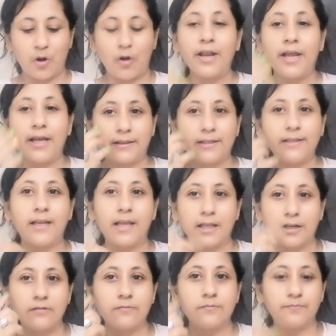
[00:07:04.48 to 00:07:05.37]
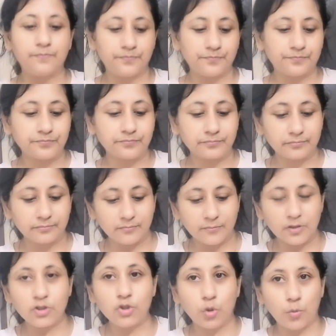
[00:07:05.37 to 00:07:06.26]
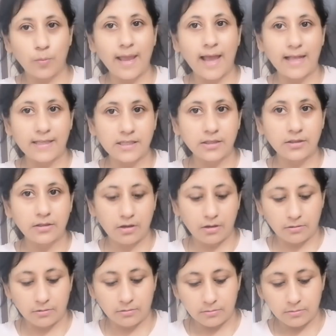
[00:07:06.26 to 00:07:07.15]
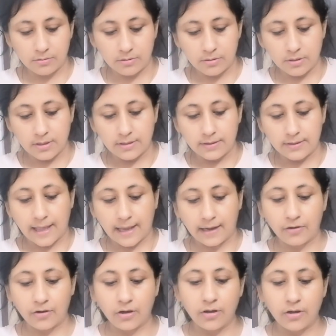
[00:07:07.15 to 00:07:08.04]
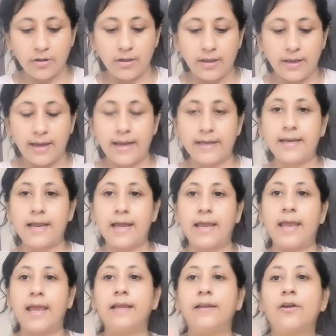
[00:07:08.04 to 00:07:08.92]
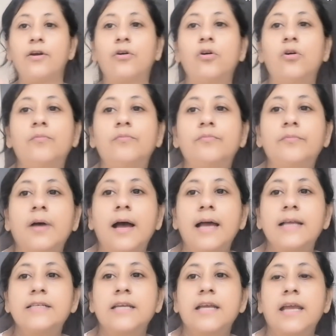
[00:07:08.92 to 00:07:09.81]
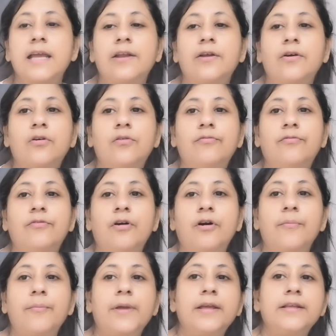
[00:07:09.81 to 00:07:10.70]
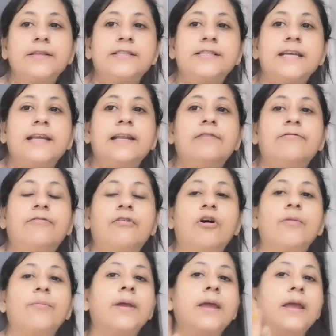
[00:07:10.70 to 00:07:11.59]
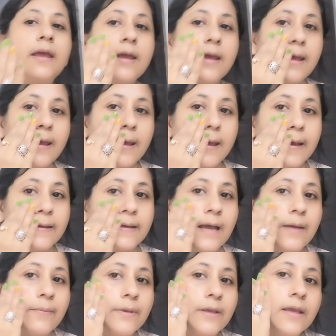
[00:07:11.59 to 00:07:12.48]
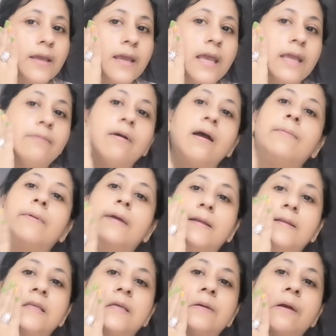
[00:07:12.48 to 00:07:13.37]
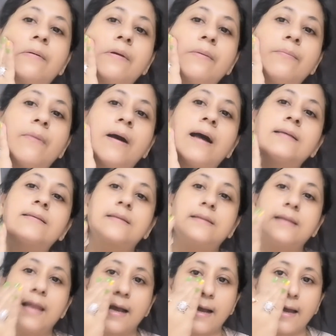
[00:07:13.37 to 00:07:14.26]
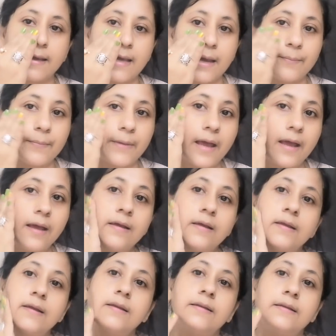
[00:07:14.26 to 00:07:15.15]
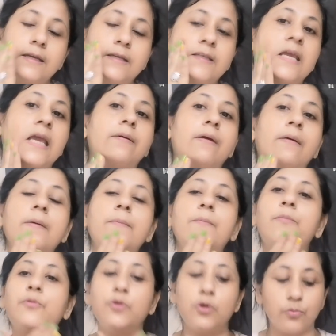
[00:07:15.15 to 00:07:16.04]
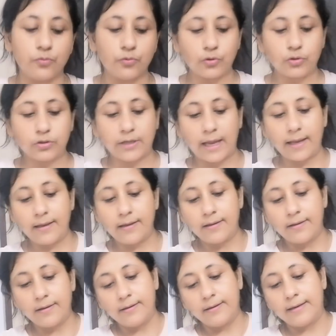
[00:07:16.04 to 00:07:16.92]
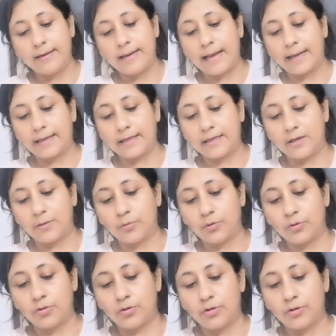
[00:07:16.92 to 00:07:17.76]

অনেক দিনের জমে আছে তো দেখো এটা এই রকম আসে এরকম ফর্মে জেল ফর্মে এটা আমি এইভাবে যেভাবে মাস্ক লাগাই আমরা ঠিক সেইভাবে পুরো মুখটায় লাগিয়ে নেব